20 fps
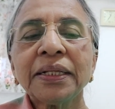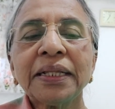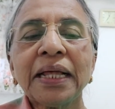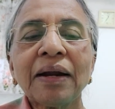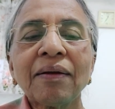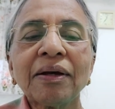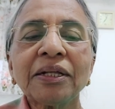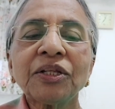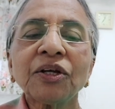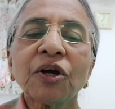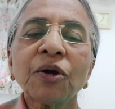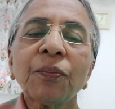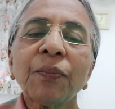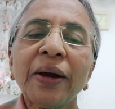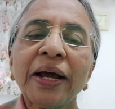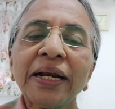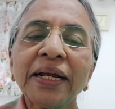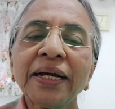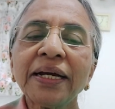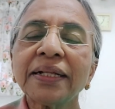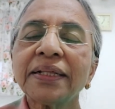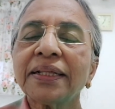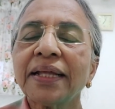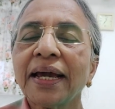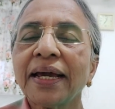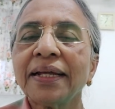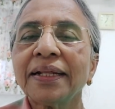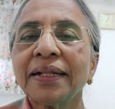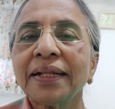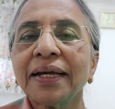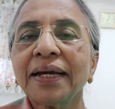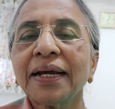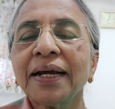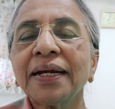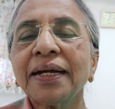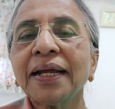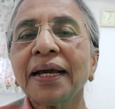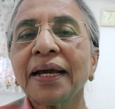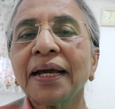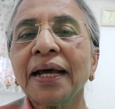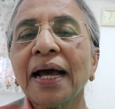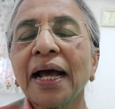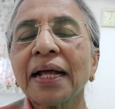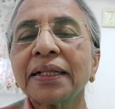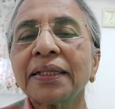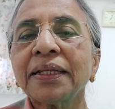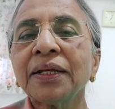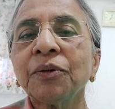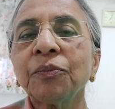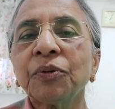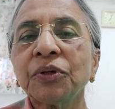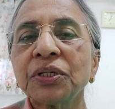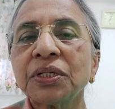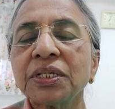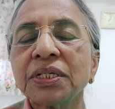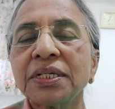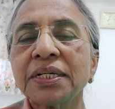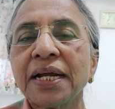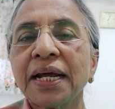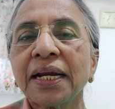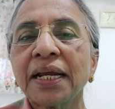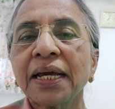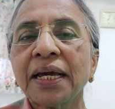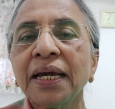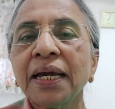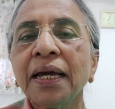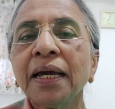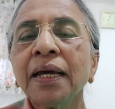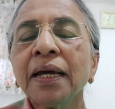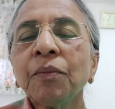తర్వాత ఒక పనికత్తె అయింది అంటే అత్తను పోషించడానికి